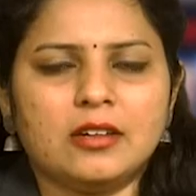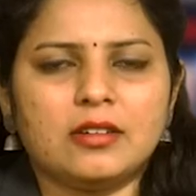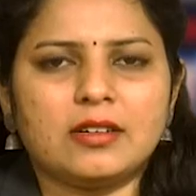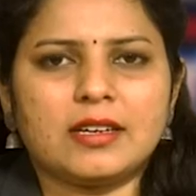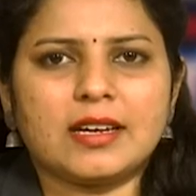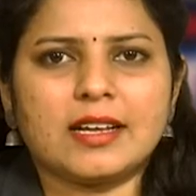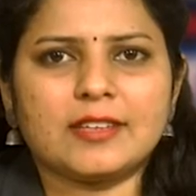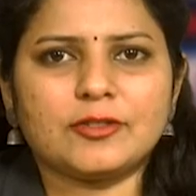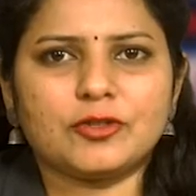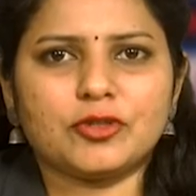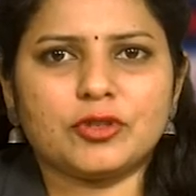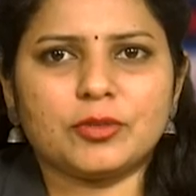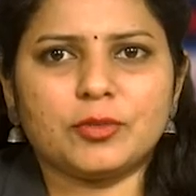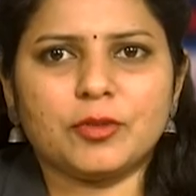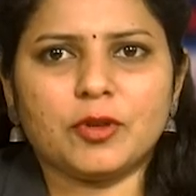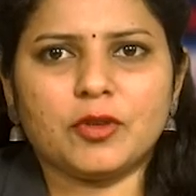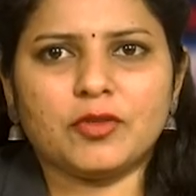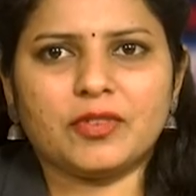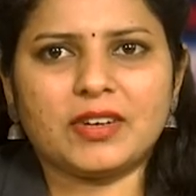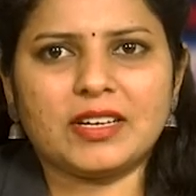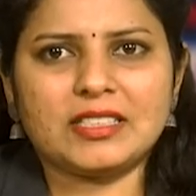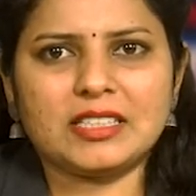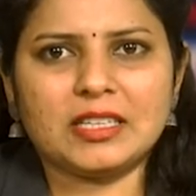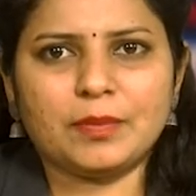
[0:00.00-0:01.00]
రాష్ట్రంలో
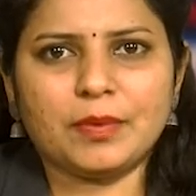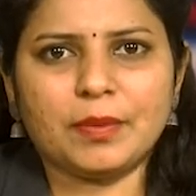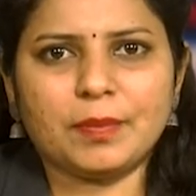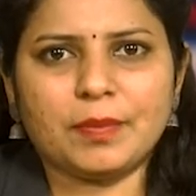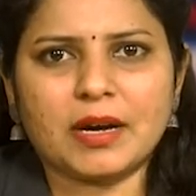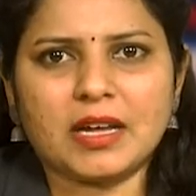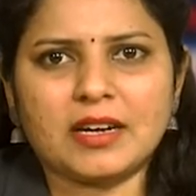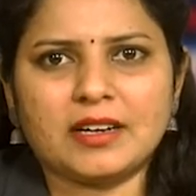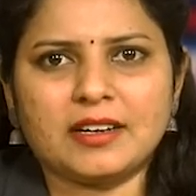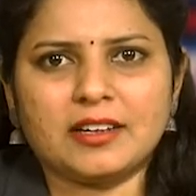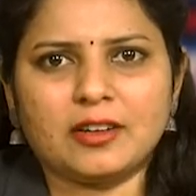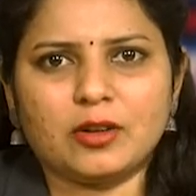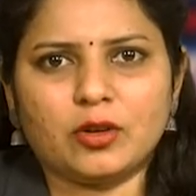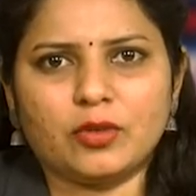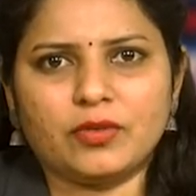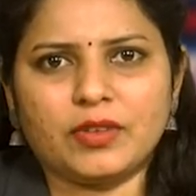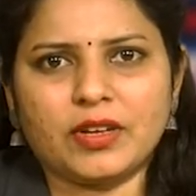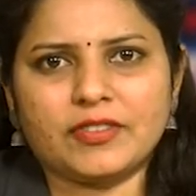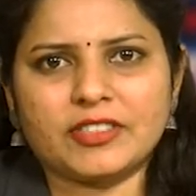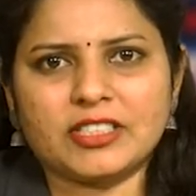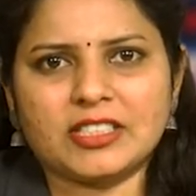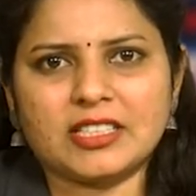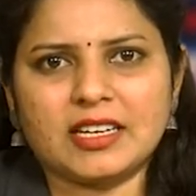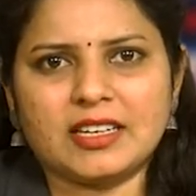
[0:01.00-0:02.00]
వైసీపీ పాలనలో
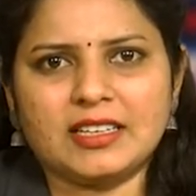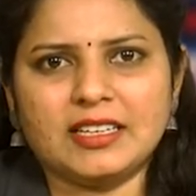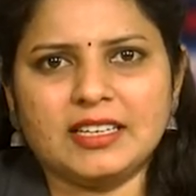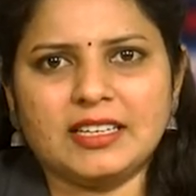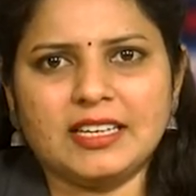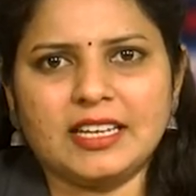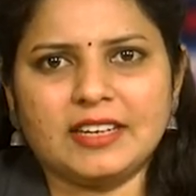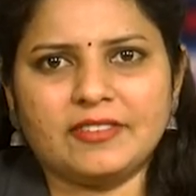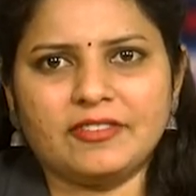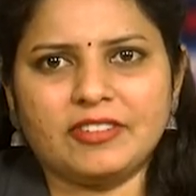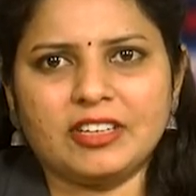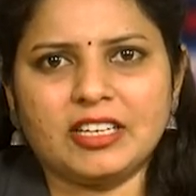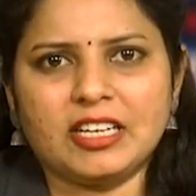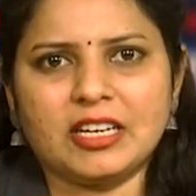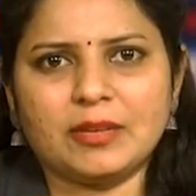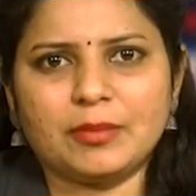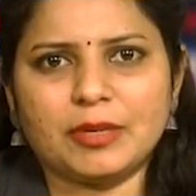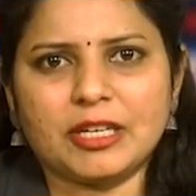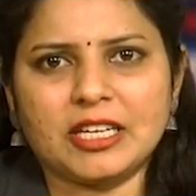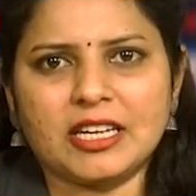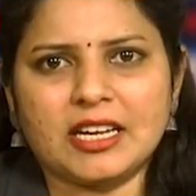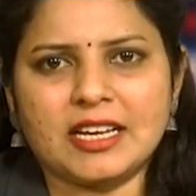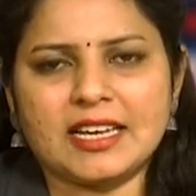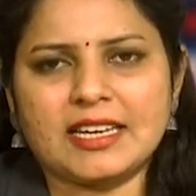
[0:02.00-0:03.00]
వ్యవస్థలన్నీ
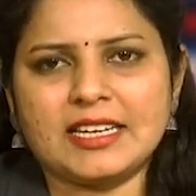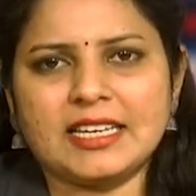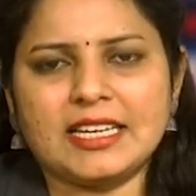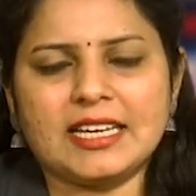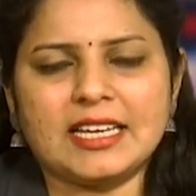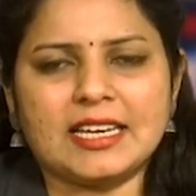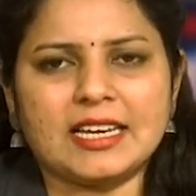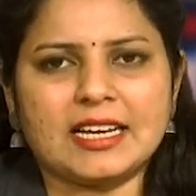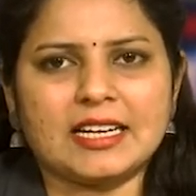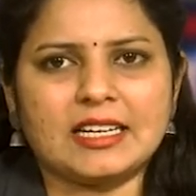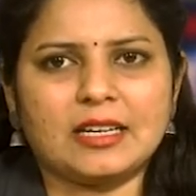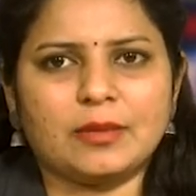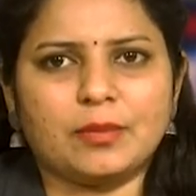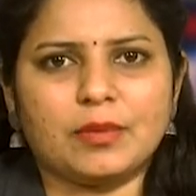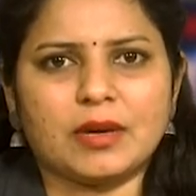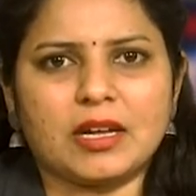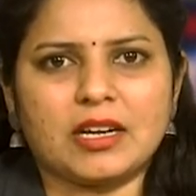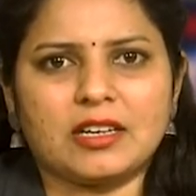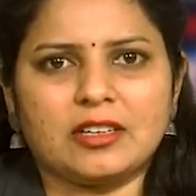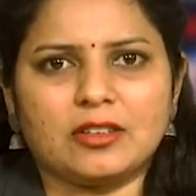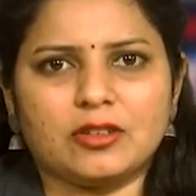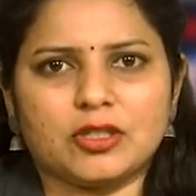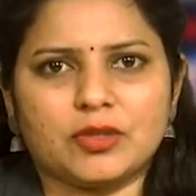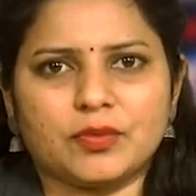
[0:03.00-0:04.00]
నిర్వీర్యమయ్యాయని ఇలాంటి
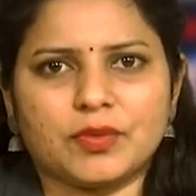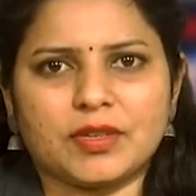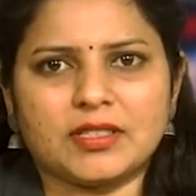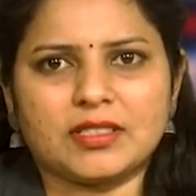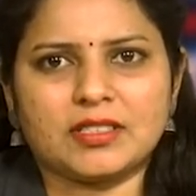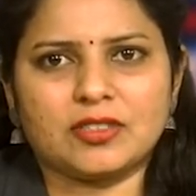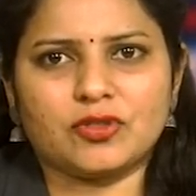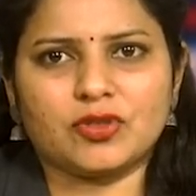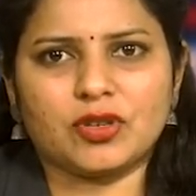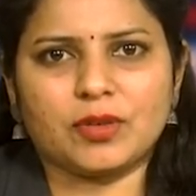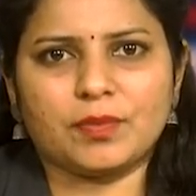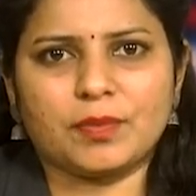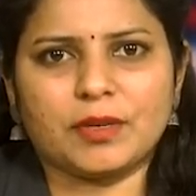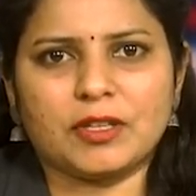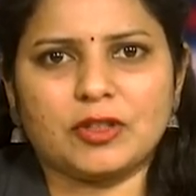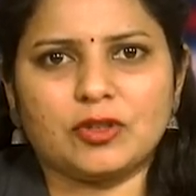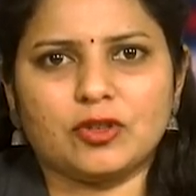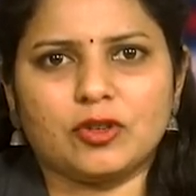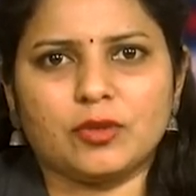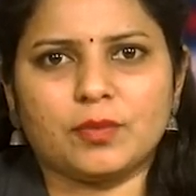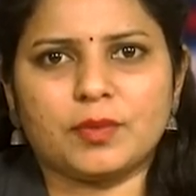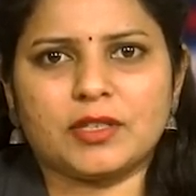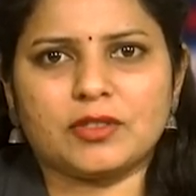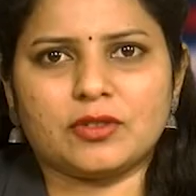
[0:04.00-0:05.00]
పాలనకు స్వస్తి
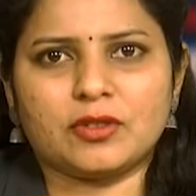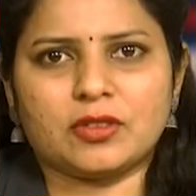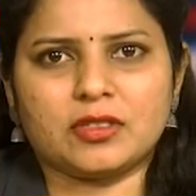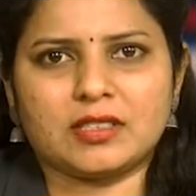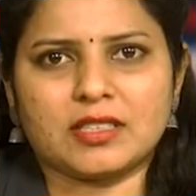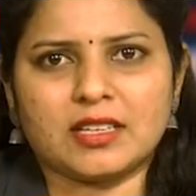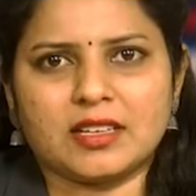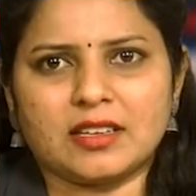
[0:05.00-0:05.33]
చెప్పేందుకు ప్రజలు